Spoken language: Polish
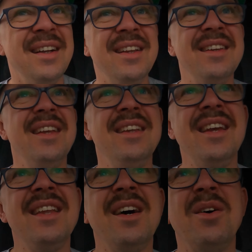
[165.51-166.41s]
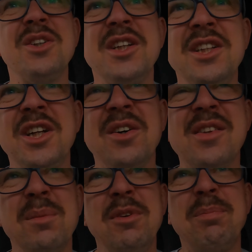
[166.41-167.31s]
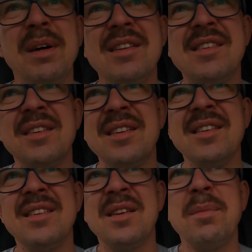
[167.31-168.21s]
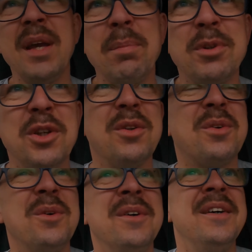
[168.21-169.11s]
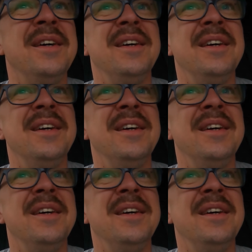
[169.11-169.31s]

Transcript: ale nie, nie dało się niczego zrobić bez e, zrobienia porządku.